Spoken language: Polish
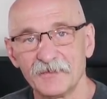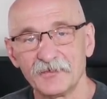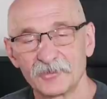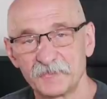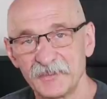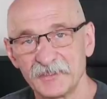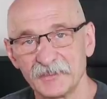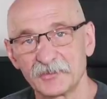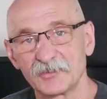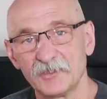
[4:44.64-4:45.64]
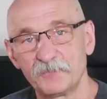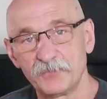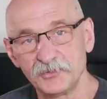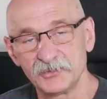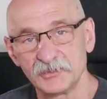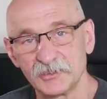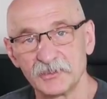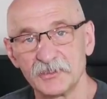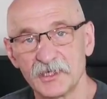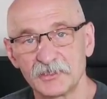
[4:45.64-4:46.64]
JPEGi, które
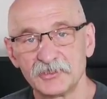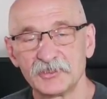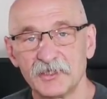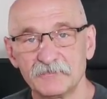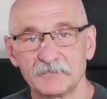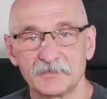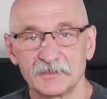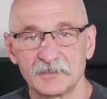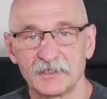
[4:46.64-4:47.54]
później jakiś tam e,